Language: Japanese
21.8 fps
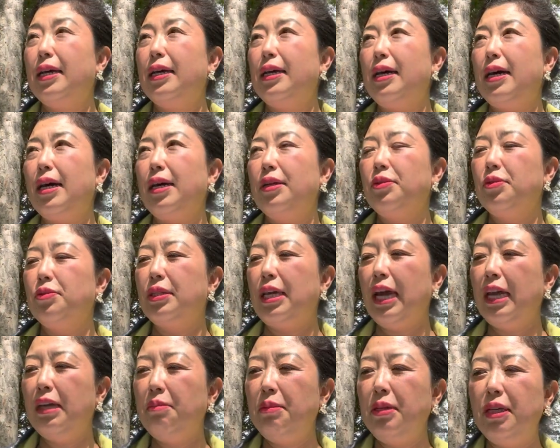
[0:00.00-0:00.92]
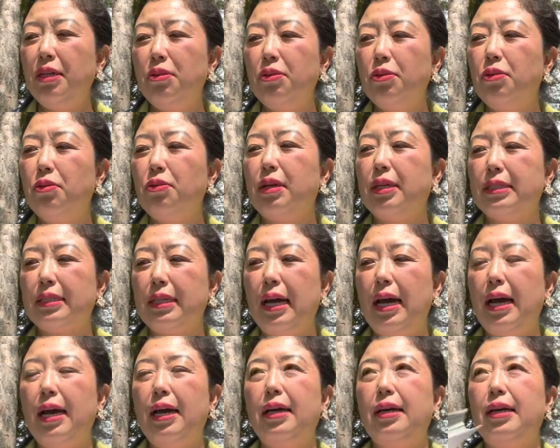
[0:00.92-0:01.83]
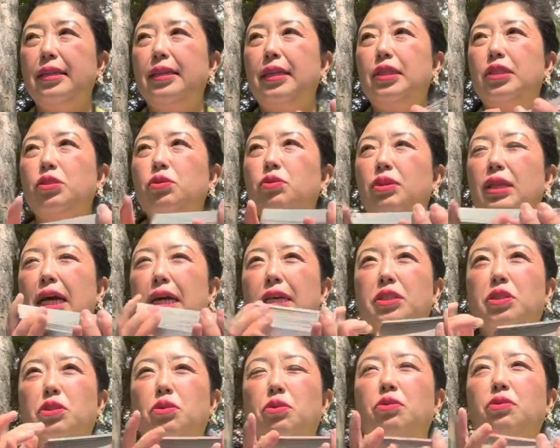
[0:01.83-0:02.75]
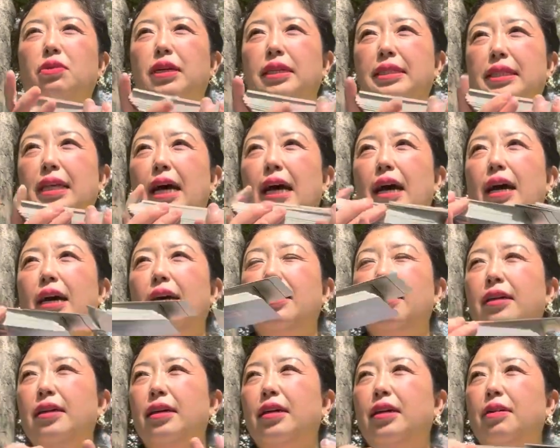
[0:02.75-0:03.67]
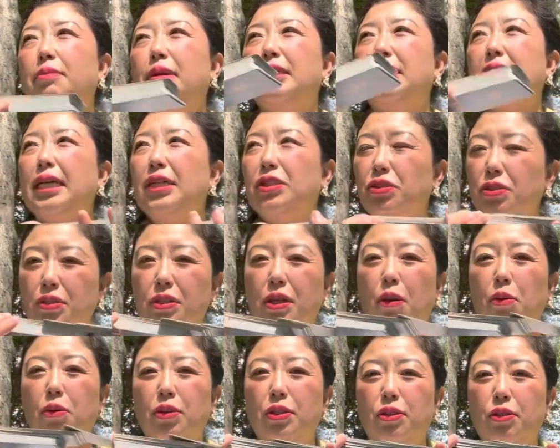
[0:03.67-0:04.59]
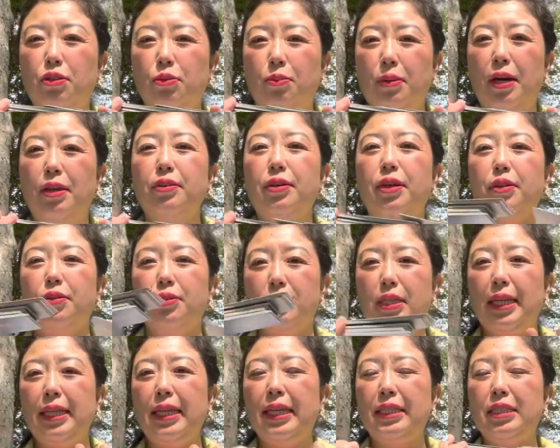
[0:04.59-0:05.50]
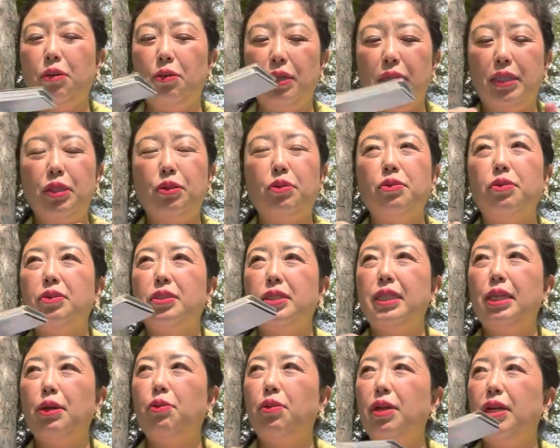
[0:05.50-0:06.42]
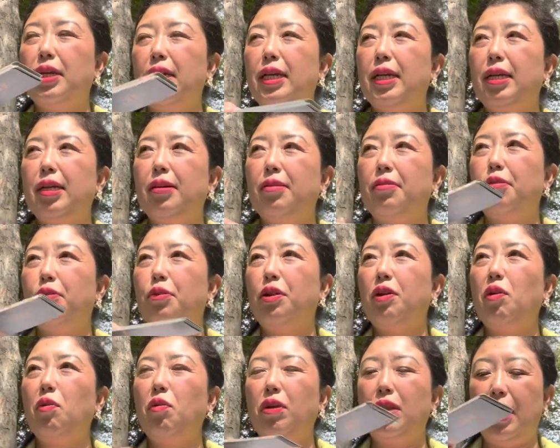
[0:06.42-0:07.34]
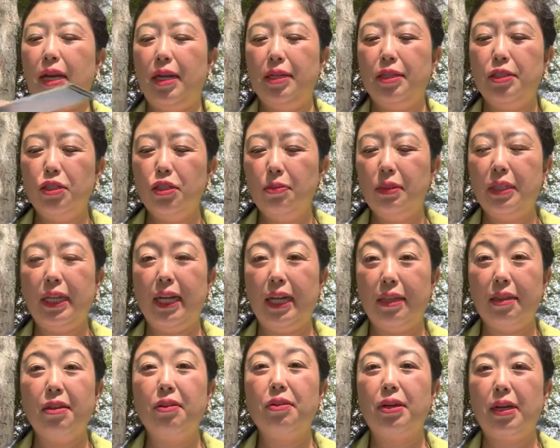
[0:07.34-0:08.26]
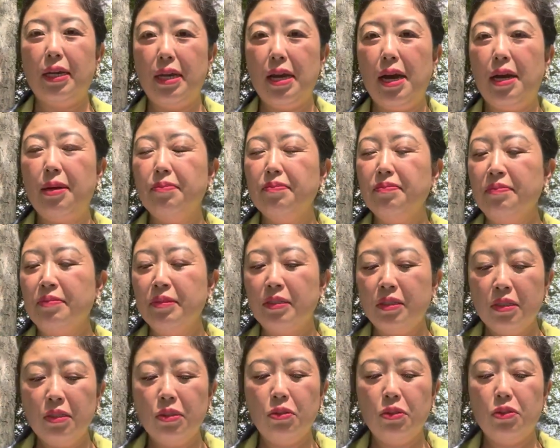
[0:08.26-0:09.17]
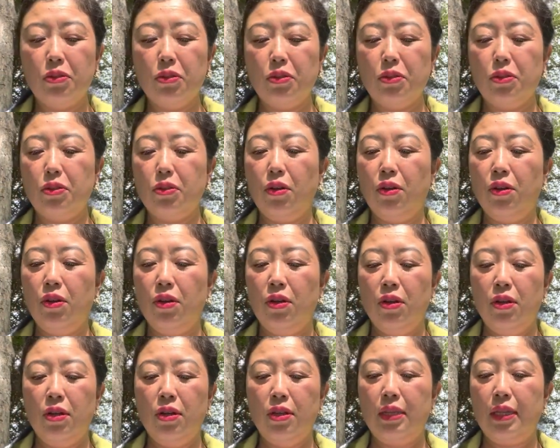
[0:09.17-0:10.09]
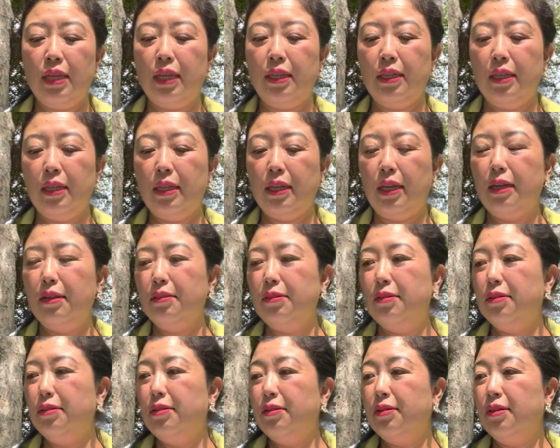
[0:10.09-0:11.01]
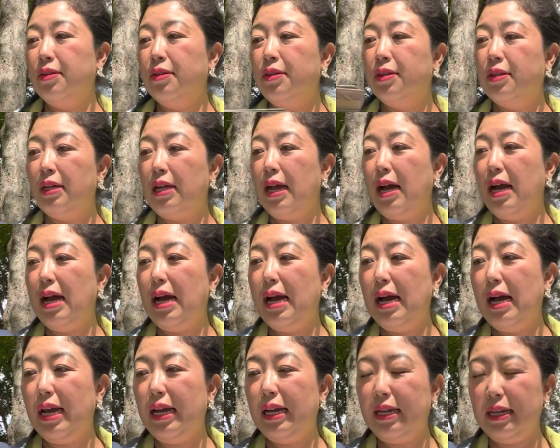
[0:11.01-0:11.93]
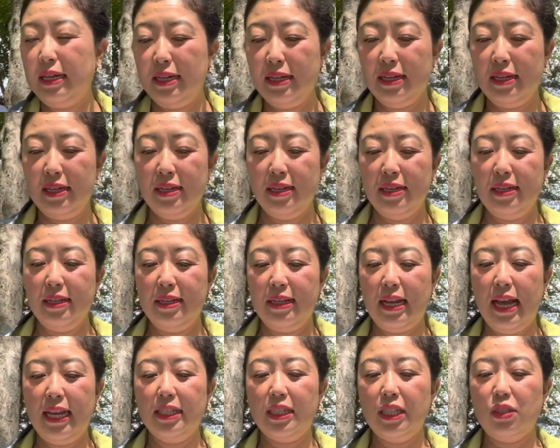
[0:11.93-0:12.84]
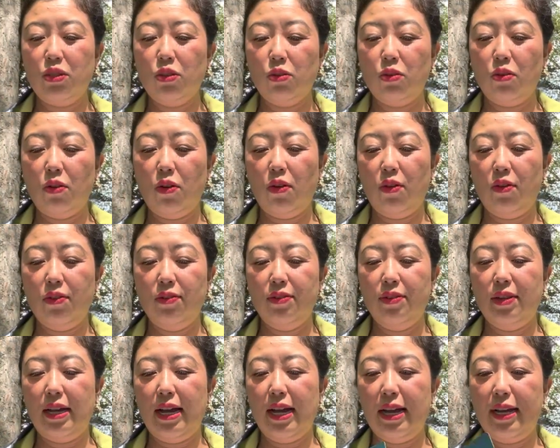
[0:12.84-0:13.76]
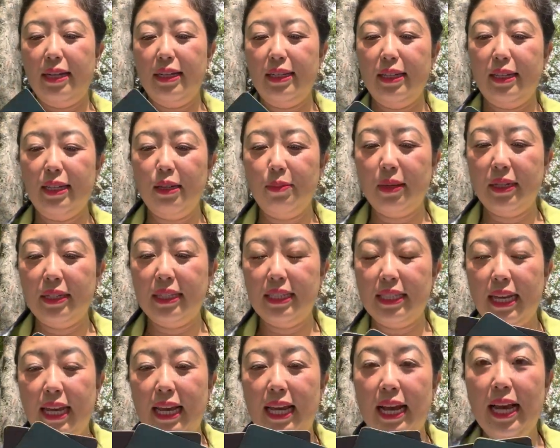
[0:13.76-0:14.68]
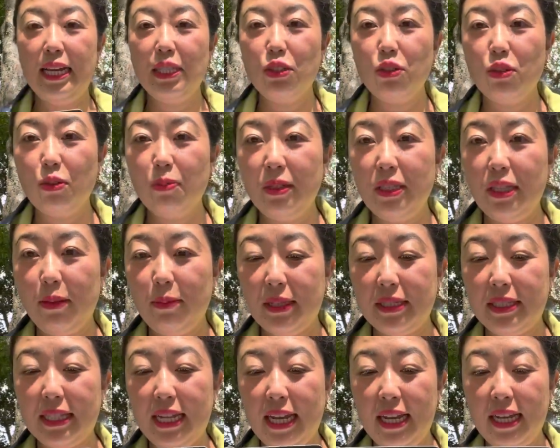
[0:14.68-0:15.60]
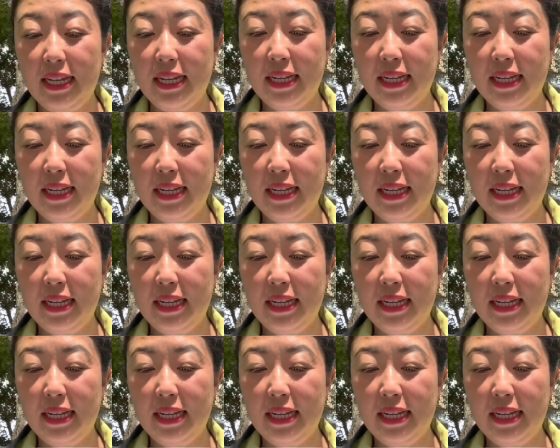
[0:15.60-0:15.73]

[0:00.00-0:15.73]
あの、タイミングとかさ、私の体調とかさ、まあ、スケジュールが多いっていうのもあるけどさ、なんせほら、仕事してこれ、これをほら、趣味でやってるから、そうそうそう。なんでね、うん。はい。はい、じゃあちょっと、行きますね。はい、ちょっと見ていますね。